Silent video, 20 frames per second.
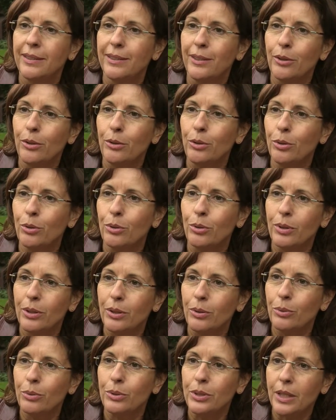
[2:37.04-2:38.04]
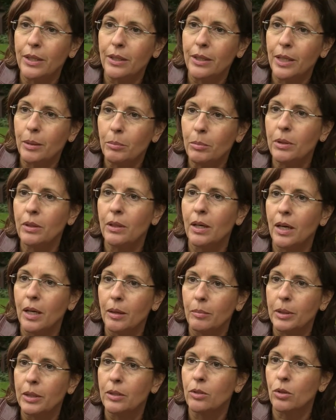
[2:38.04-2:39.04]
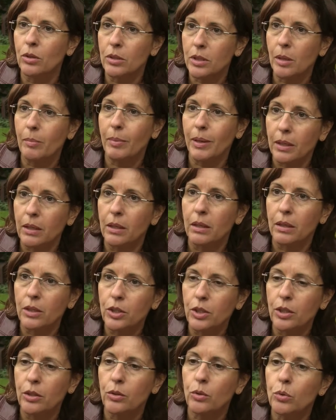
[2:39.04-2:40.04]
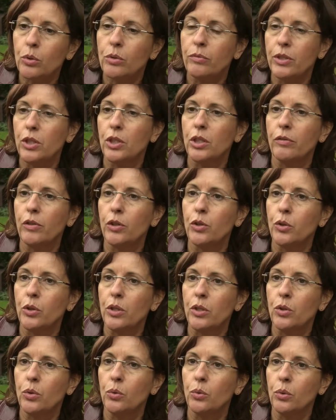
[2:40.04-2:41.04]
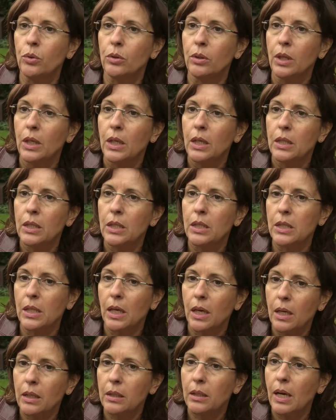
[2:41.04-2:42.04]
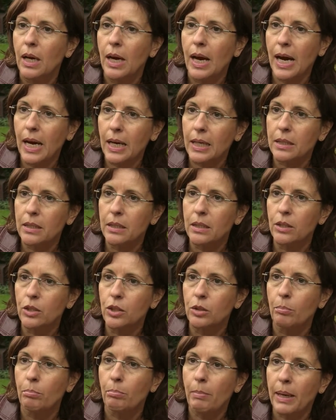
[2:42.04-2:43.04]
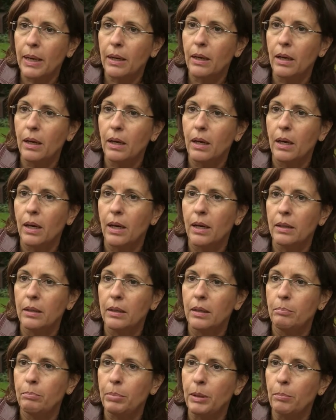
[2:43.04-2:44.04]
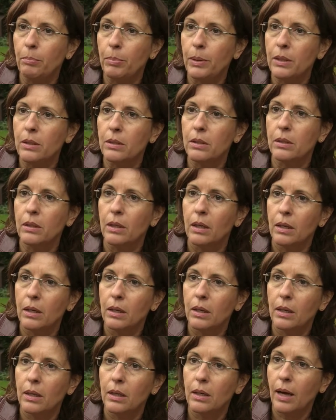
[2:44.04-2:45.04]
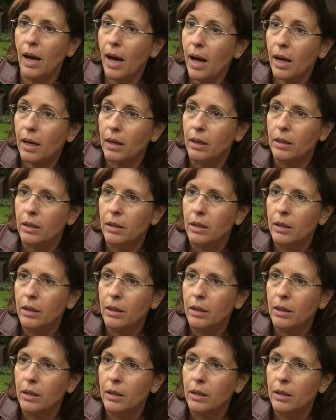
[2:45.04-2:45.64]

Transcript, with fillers: äh Öko-Unternehmen, aber trotzdem eine richtig gute wissenschaftliche Untersuchung, die sagt, 80 Mängel an Biblis äh, A.